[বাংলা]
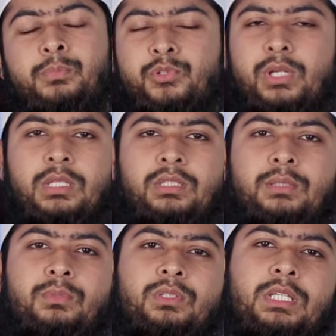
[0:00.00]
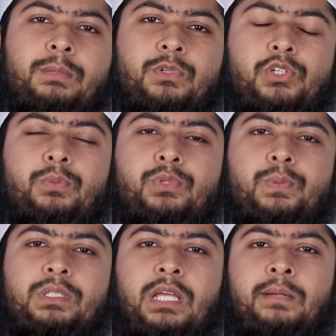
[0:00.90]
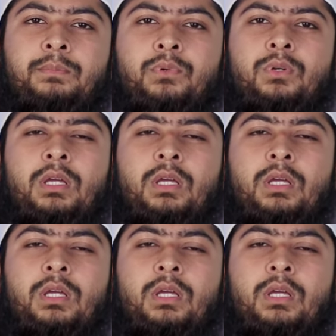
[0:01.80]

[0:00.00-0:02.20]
প্রশান্তির মধ্যে আমরা সবসময় থাকব।